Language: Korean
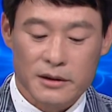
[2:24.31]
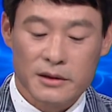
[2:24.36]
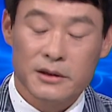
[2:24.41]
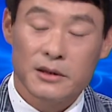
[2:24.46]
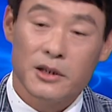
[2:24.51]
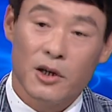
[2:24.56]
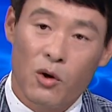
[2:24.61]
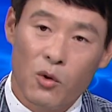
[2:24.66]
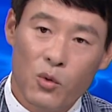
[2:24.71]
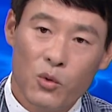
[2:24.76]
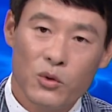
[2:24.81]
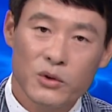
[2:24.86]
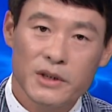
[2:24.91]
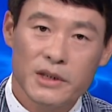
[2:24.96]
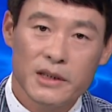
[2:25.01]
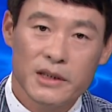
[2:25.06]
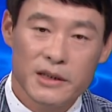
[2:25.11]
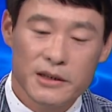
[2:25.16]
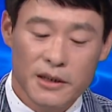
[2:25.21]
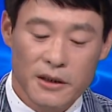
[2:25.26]
어,
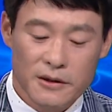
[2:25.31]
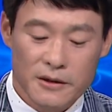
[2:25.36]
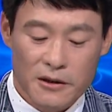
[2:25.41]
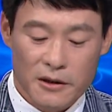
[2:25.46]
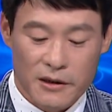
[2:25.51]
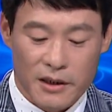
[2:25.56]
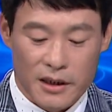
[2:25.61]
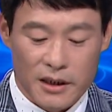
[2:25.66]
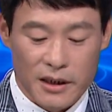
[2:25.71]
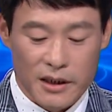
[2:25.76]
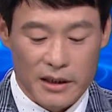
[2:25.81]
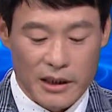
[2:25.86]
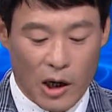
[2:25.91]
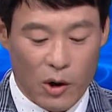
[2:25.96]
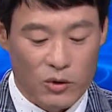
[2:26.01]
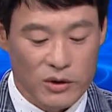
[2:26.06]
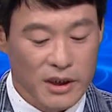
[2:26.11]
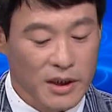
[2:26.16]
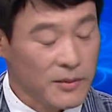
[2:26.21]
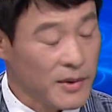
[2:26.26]
연고지 이전설이
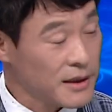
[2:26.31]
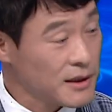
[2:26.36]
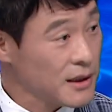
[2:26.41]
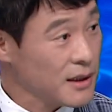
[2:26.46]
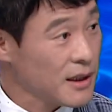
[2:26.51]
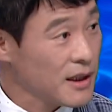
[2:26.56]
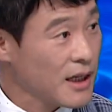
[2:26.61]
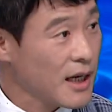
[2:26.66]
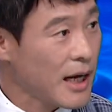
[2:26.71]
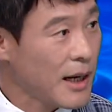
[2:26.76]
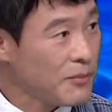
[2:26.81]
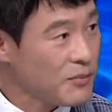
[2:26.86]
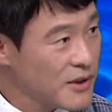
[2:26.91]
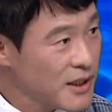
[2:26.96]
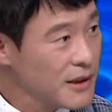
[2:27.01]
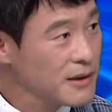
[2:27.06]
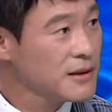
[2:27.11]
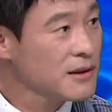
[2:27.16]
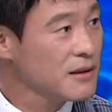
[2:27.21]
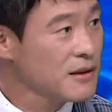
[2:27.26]
나오자마자
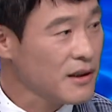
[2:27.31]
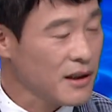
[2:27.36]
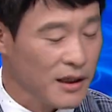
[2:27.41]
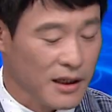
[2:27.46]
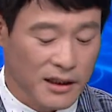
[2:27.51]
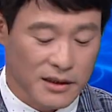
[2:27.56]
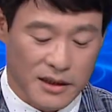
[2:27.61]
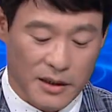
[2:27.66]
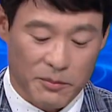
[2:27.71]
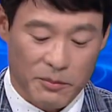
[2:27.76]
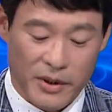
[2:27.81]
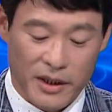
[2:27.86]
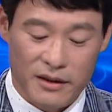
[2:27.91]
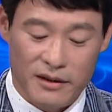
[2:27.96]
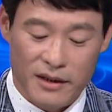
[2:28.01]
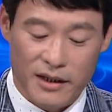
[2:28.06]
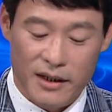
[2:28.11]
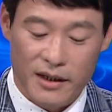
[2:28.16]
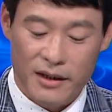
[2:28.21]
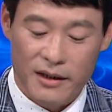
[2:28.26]
갑작스럽게
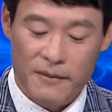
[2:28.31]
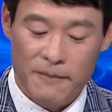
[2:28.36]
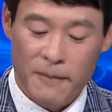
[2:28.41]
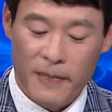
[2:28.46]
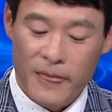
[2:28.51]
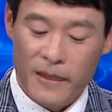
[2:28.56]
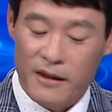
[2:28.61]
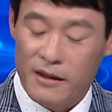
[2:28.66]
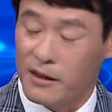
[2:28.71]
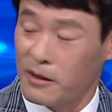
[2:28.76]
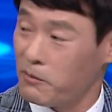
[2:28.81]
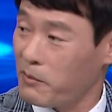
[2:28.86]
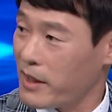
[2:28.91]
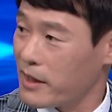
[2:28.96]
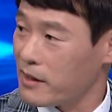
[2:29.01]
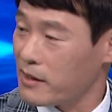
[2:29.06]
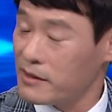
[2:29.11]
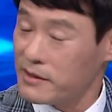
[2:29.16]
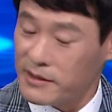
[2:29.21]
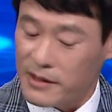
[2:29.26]
재빠르게 이른바
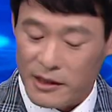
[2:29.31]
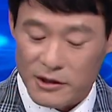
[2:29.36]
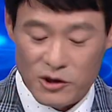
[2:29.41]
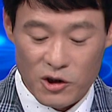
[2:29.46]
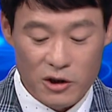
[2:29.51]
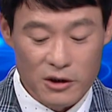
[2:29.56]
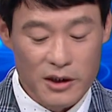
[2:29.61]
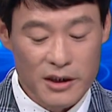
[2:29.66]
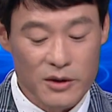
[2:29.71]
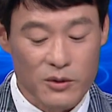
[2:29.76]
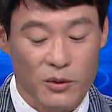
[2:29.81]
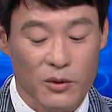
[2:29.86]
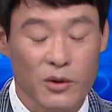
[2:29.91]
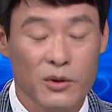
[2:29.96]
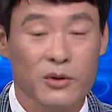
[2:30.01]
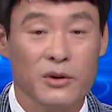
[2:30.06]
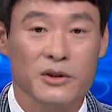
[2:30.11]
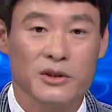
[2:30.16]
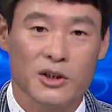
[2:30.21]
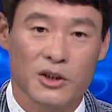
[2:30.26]

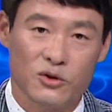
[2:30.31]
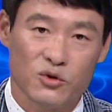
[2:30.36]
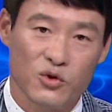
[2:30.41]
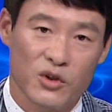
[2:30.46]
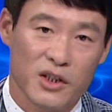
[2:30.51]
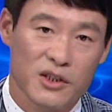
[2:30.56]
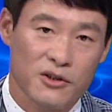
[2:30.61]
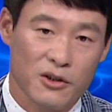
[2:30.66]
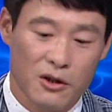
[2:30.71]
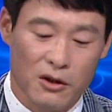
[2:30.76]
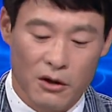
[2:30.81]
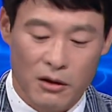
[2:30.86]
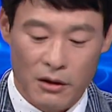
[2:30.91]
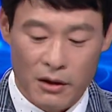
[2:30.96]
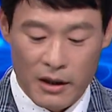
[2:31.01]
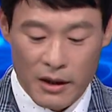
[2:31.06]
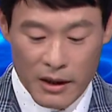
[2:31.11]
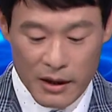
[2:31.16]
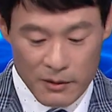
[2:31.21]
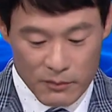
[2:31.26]
일사천리로 전주에서
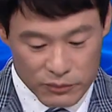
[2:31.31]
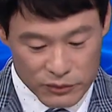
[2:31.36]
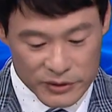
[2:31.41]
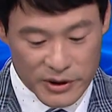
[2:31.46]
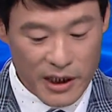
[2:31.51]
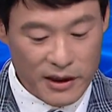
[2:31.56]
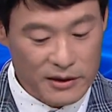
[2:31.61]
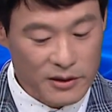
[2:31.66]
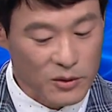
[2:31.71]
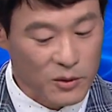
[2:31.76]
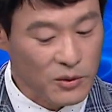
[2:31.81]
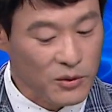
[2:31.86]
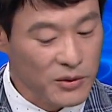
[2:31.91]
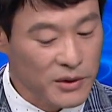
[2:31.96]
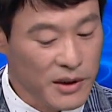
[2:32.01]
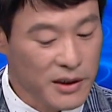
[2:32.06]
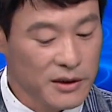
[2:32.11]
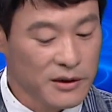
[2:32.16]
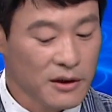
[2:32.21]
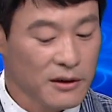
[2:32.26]
부산으로
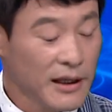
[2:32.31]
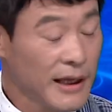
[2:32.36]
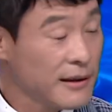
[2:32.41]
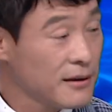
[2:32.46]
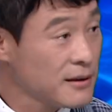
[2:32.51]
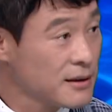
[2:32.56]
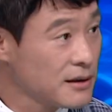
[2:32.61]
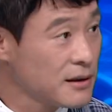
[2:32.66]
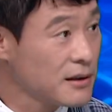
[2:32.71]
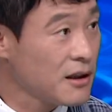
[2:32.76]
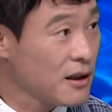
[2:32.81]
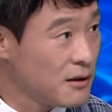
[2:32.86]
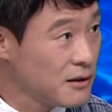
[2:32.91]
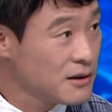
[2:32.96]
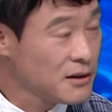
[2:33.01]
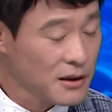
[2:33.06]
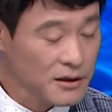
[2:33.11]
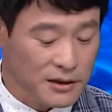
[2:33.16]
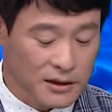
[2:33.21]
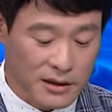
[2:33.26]
이전한 그
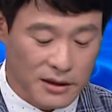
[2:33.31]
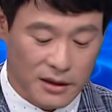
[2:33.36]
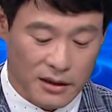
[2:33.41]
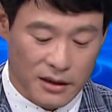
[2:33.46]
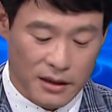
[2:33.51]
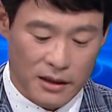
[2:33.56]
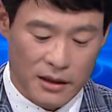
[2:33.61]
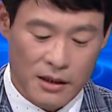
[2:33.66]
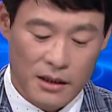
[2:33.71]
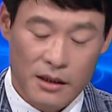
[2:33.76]
결정은